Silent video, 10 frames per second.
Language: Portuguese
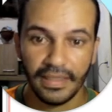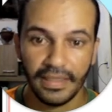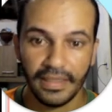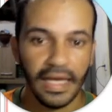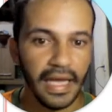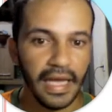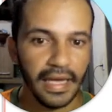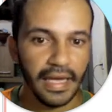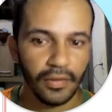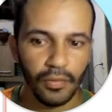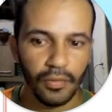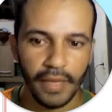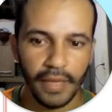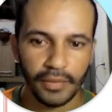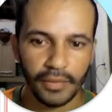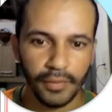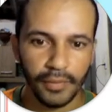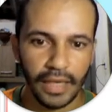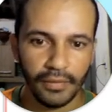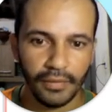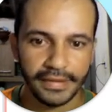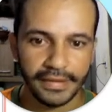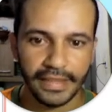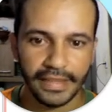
é coberta por água, certo?